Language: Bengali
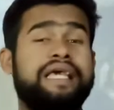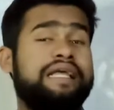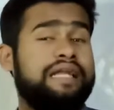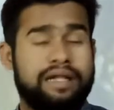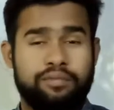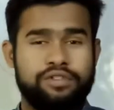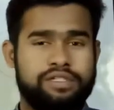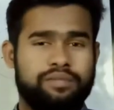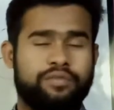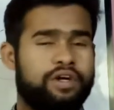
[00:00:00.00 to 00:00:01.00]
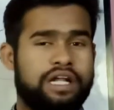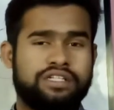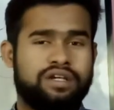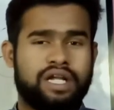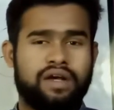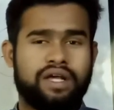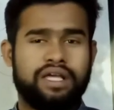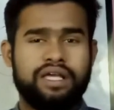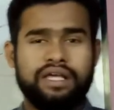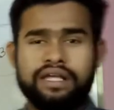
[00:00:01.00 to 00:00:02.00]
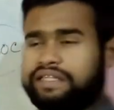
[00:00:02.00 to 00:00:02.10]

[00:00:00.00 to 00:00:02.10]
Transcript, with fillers: ভি দ্বারা প্রকাশ করা হয়